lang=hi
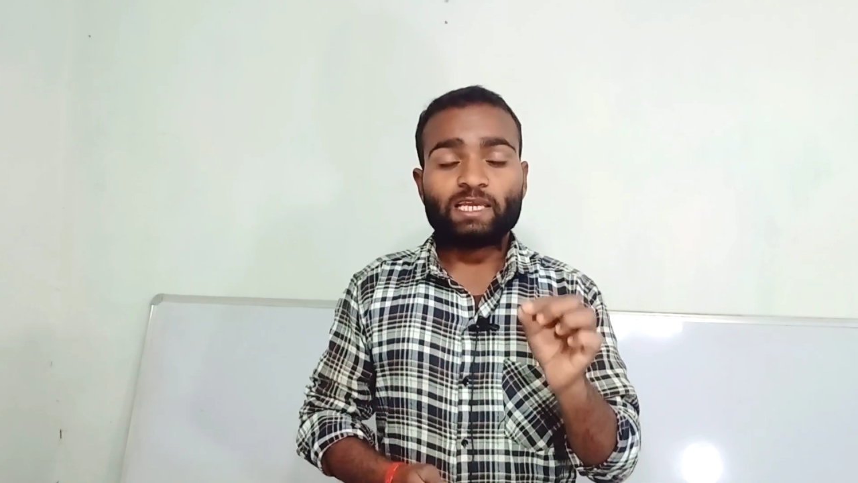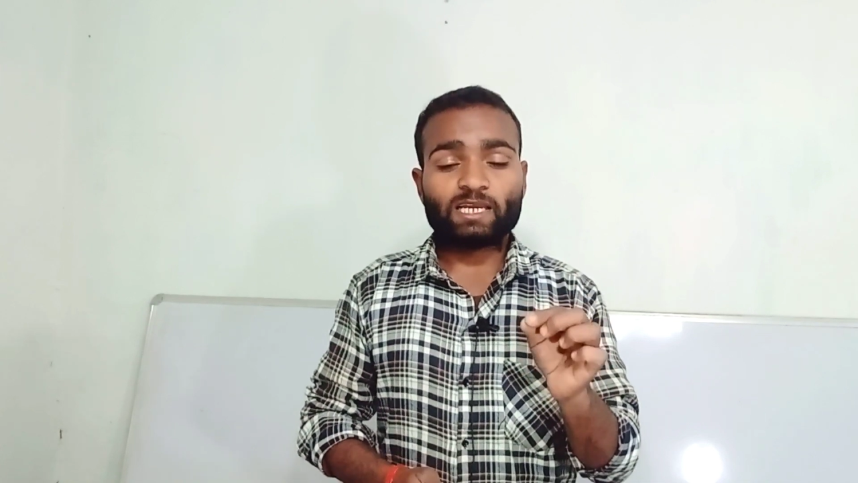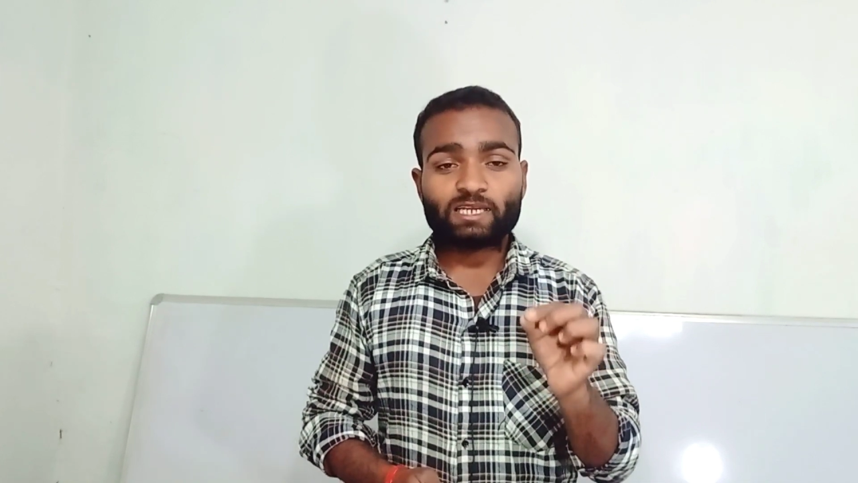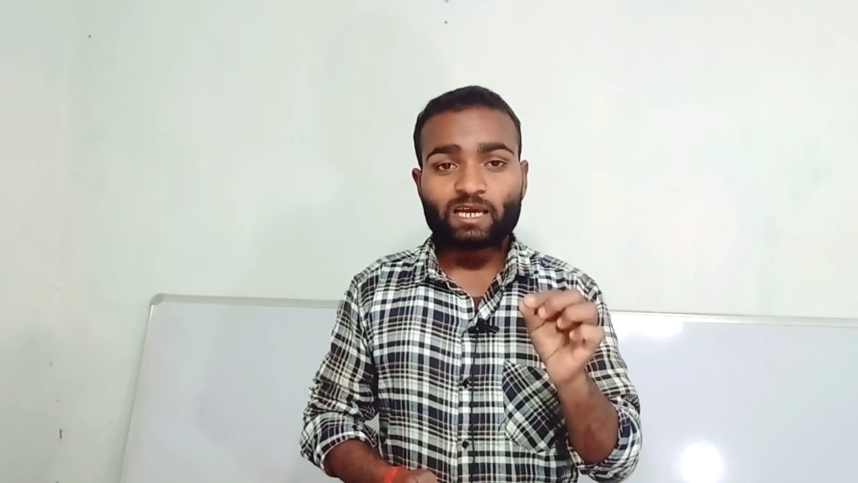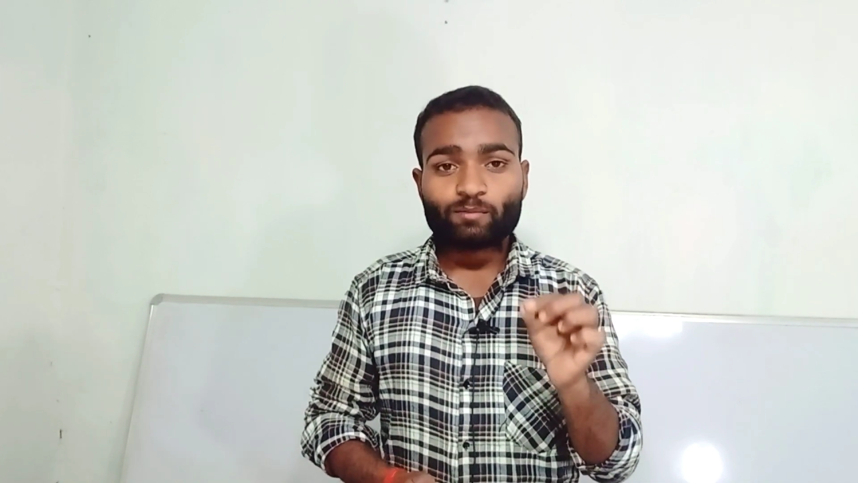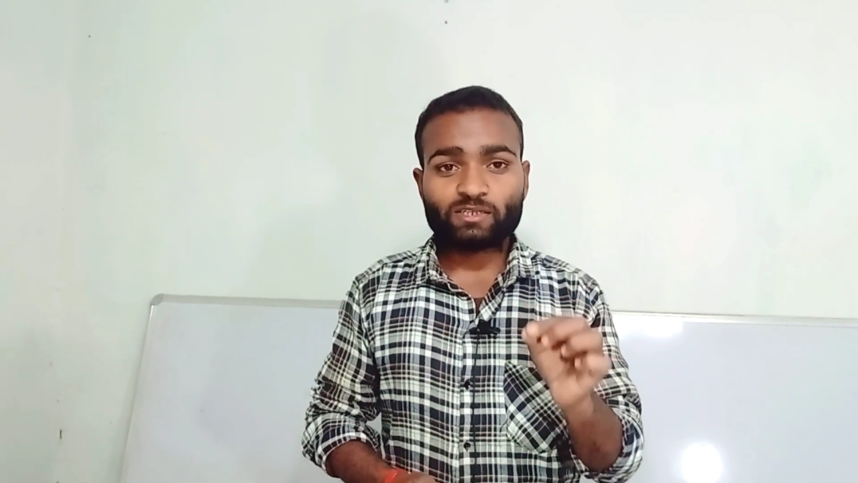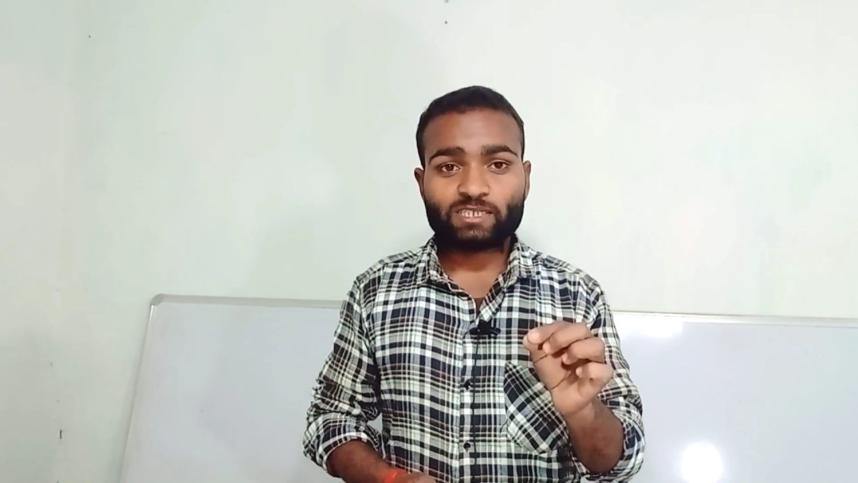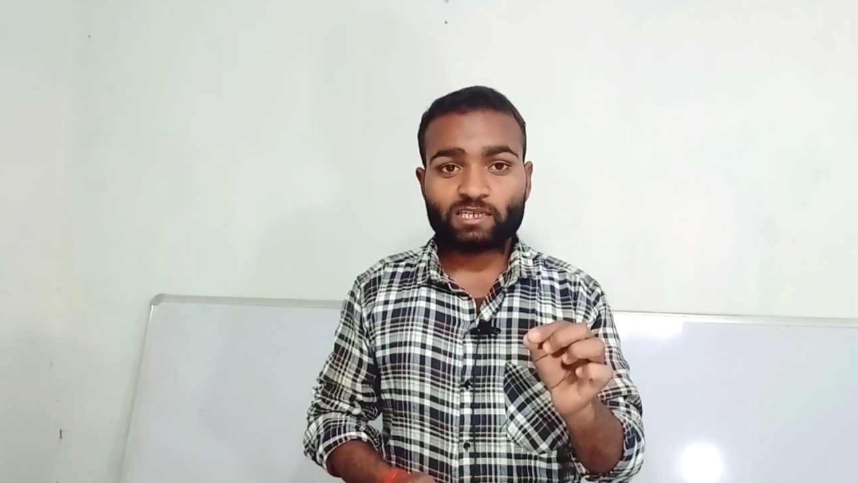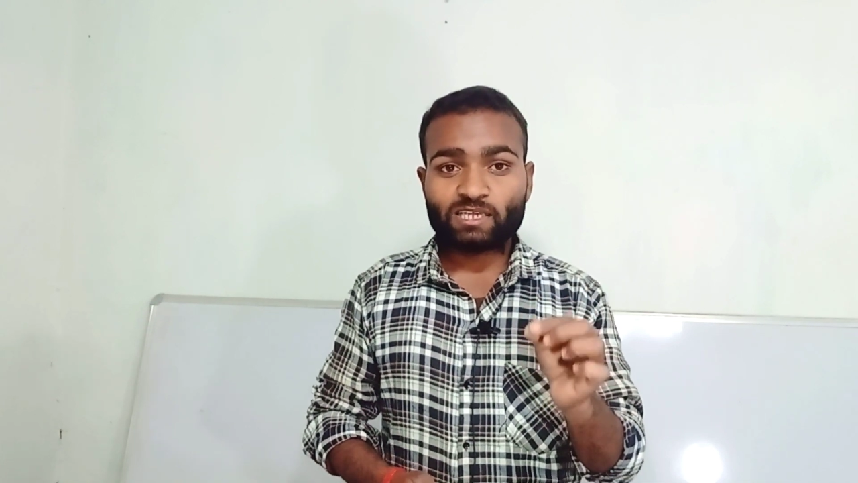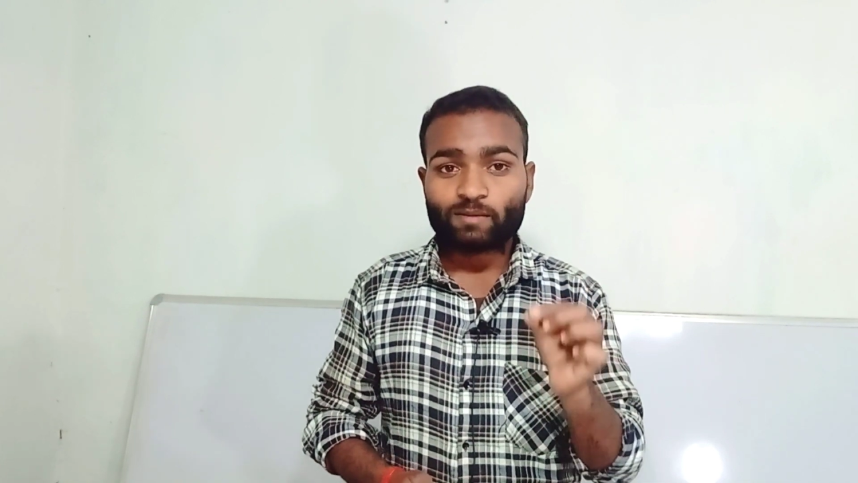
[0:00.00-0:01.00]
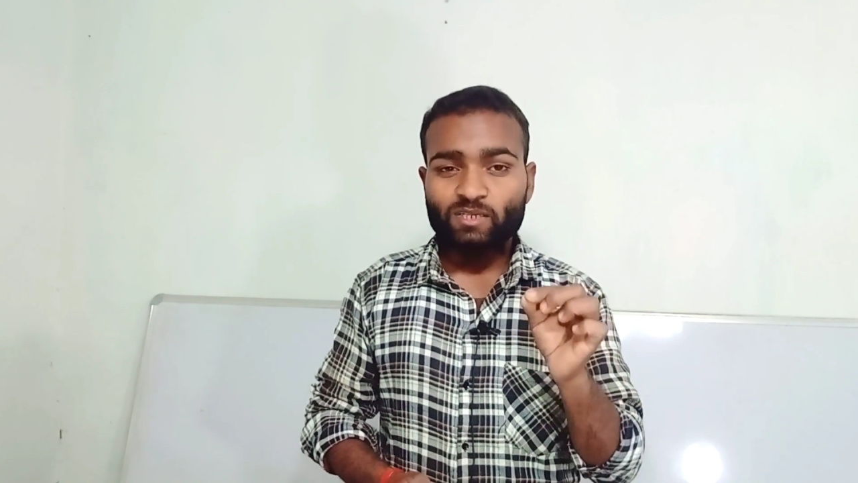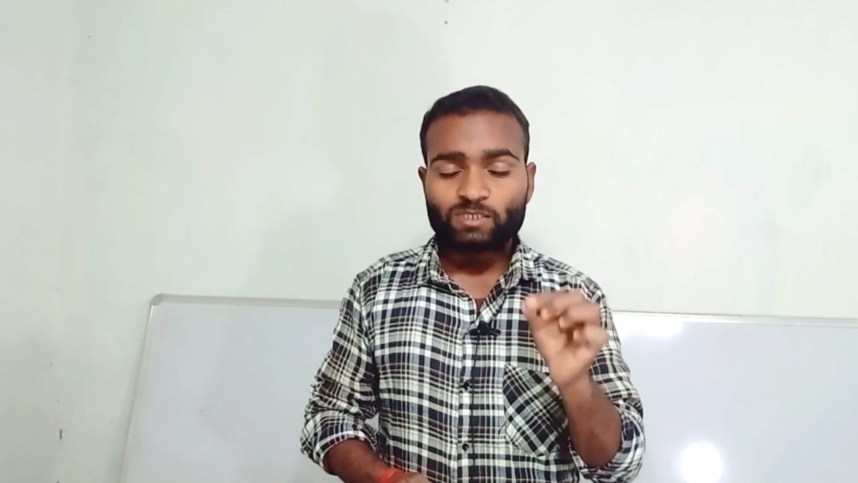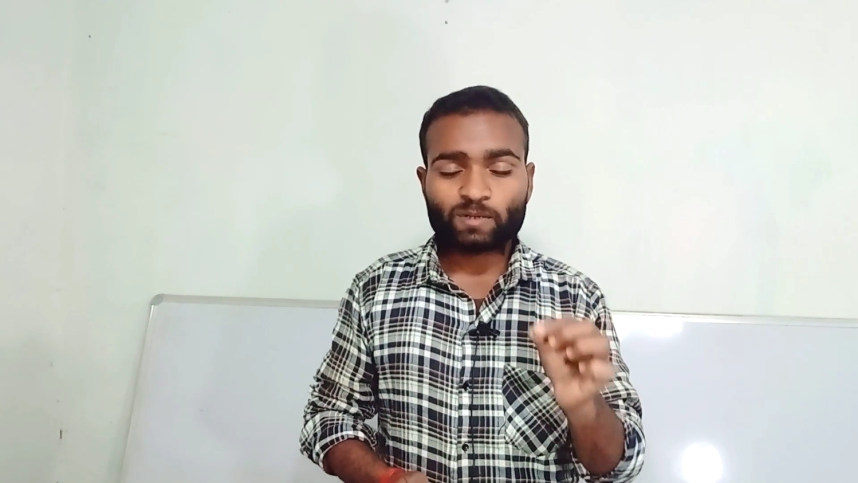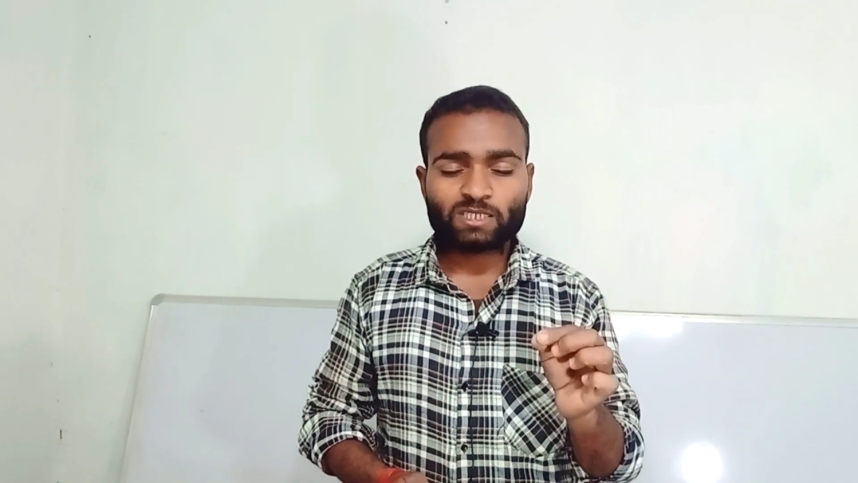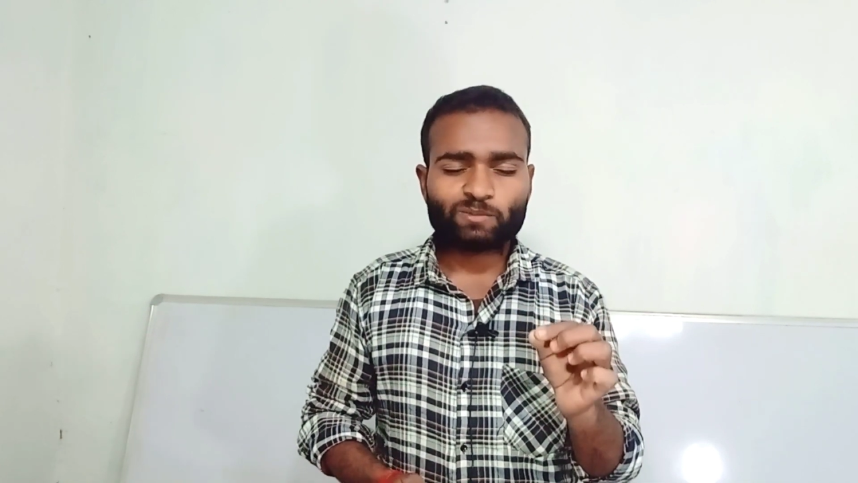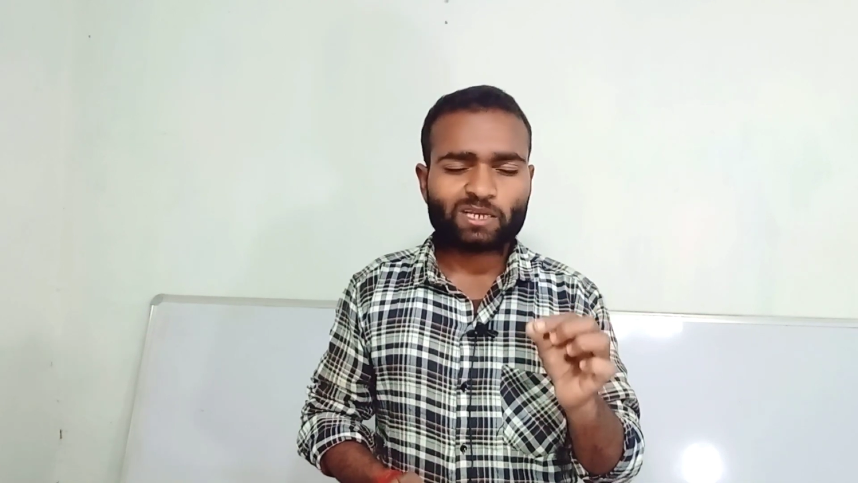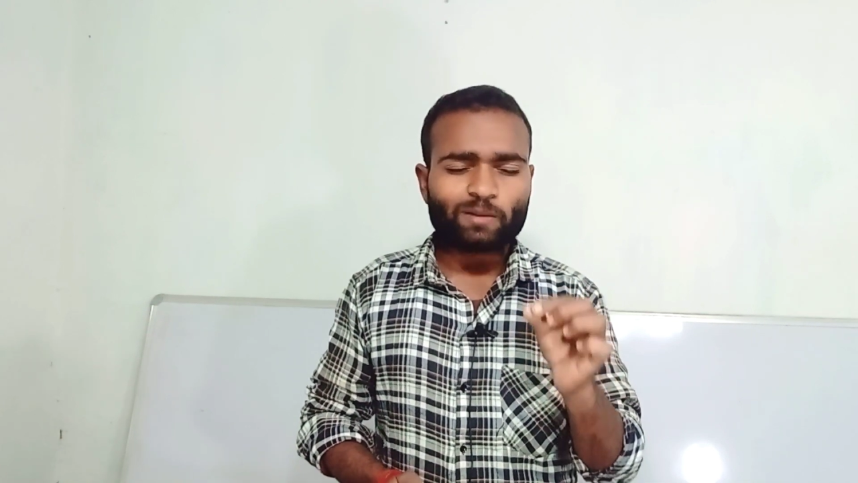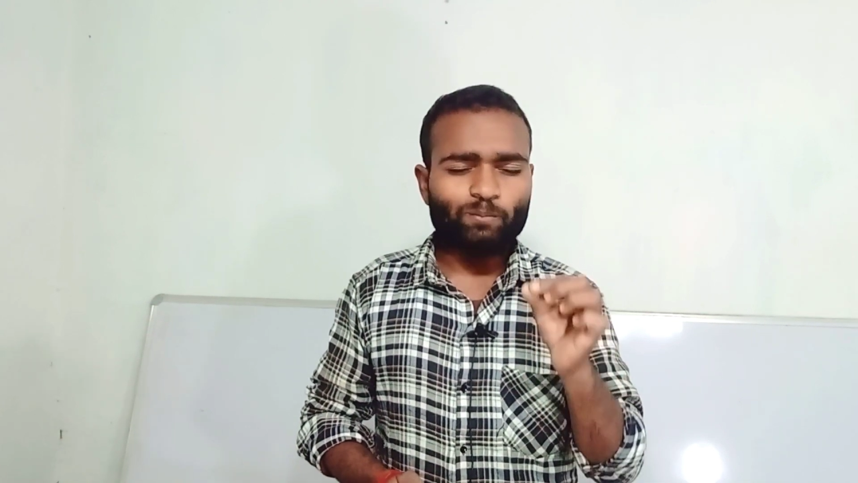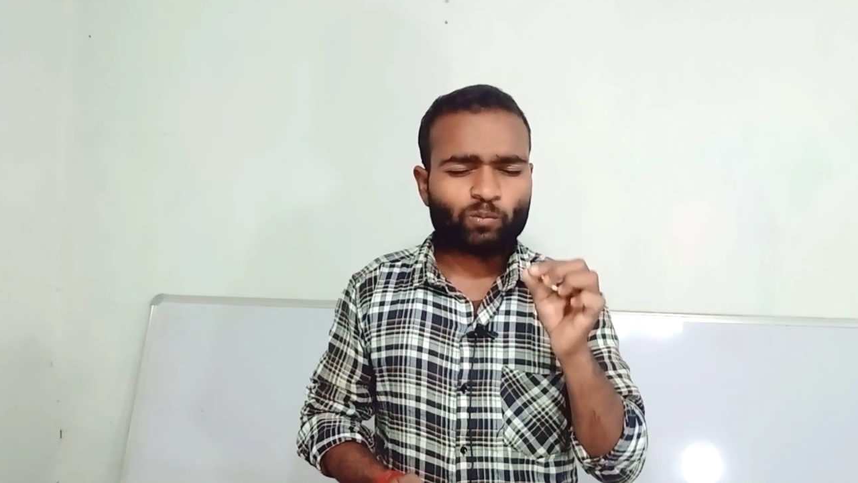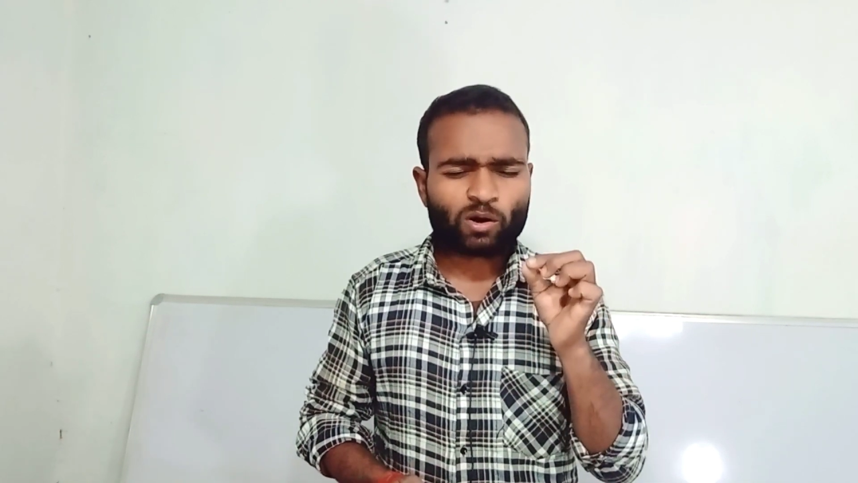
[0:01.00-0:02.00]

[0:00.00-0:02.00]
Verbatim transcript: एक नॉर्मल से एरिया में स्पाइस मनी का